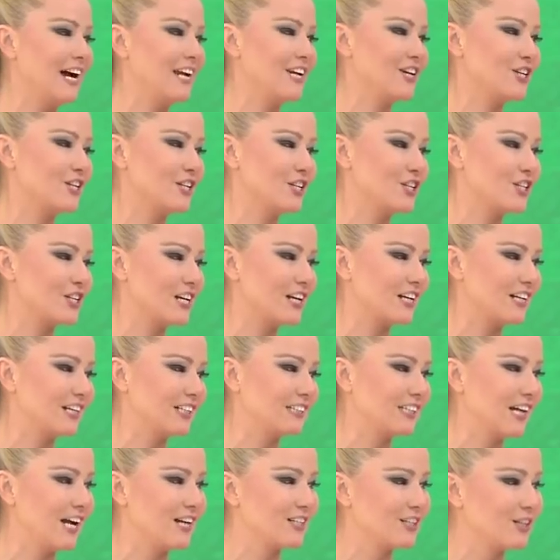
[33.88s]
eğer işin
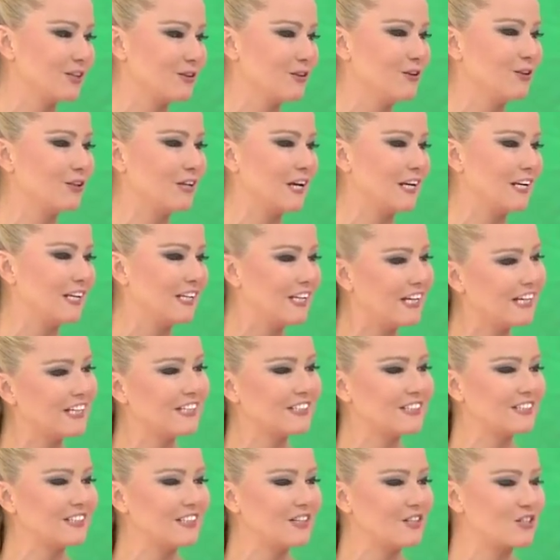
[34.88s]
içine katarsa, Evet. ülkenin
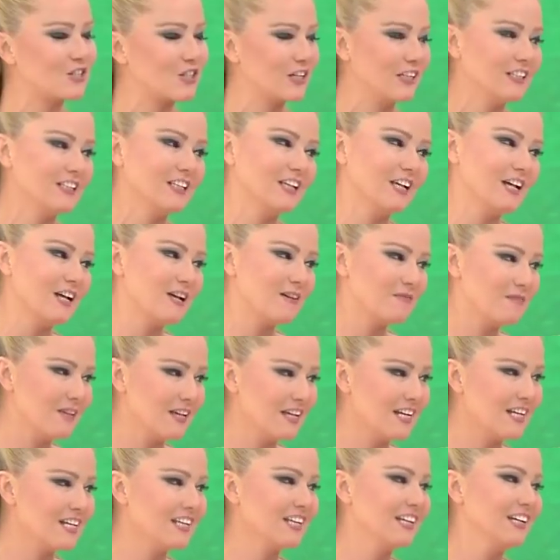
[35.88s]
yarısı için
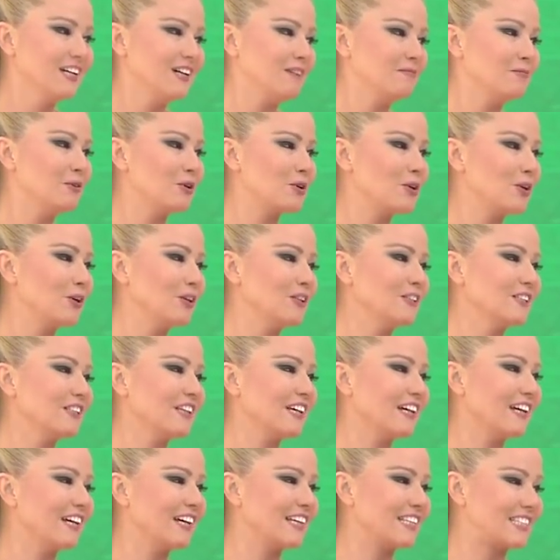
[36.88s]
bir
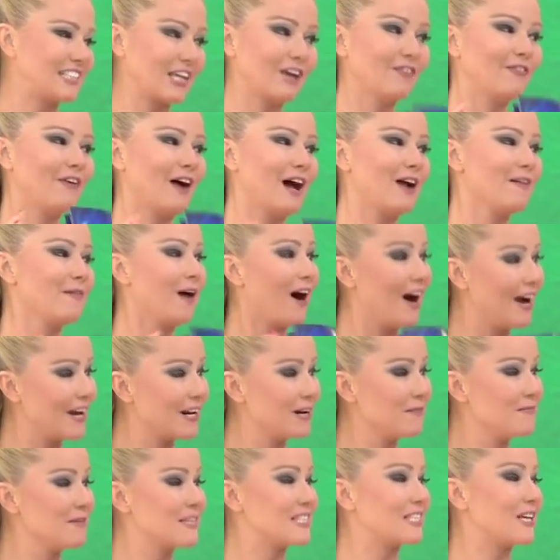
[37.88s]
bugün e,
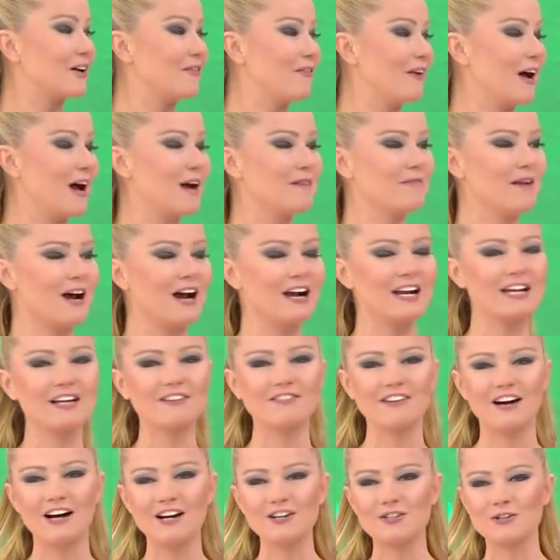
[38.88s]
seferber Evet. bir
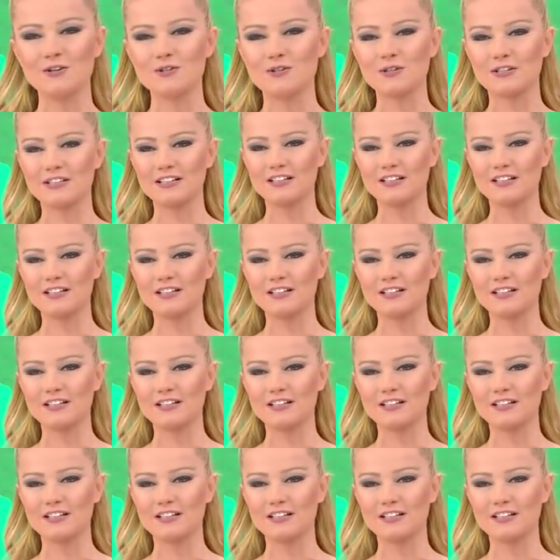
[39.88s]
seferberlik var.